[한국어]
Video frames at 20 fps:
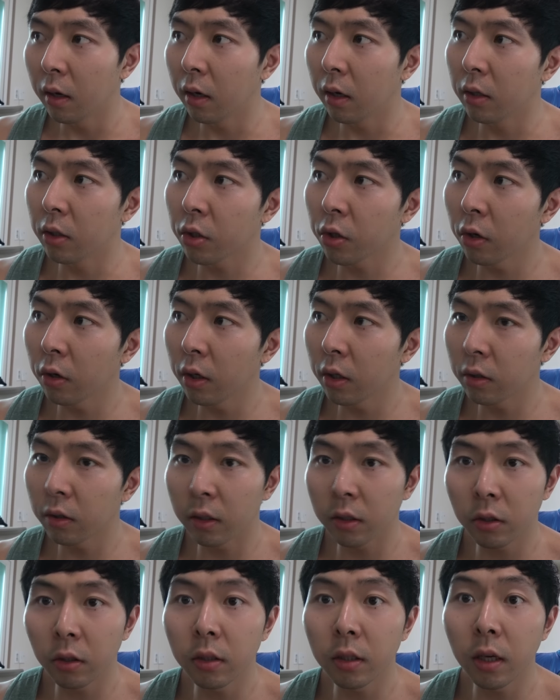한 1000에서
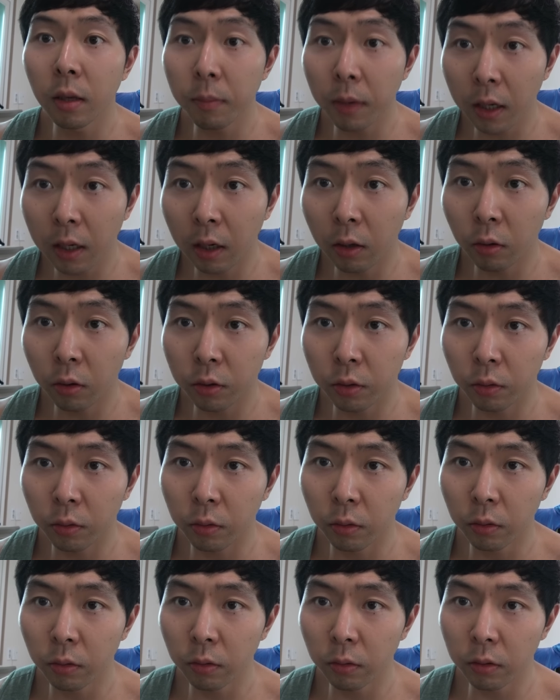한 1300칼로리
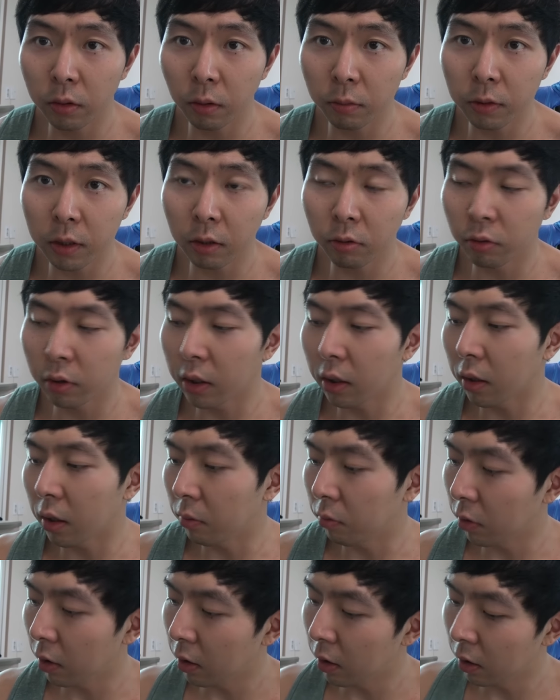정도 섭취하고 있기
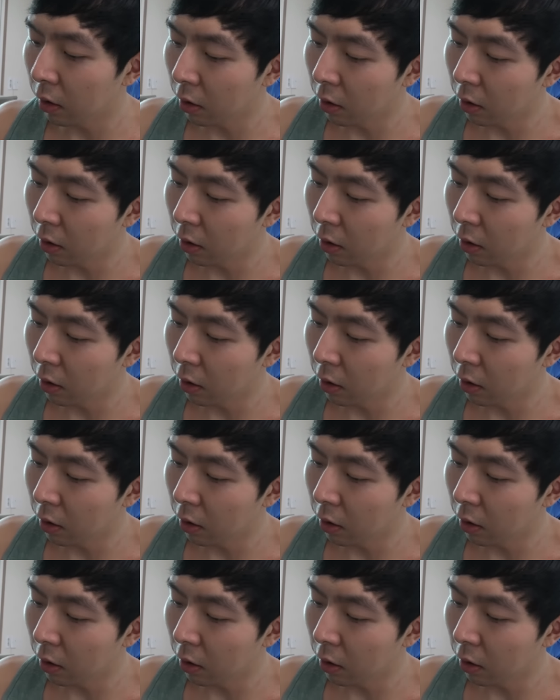때문에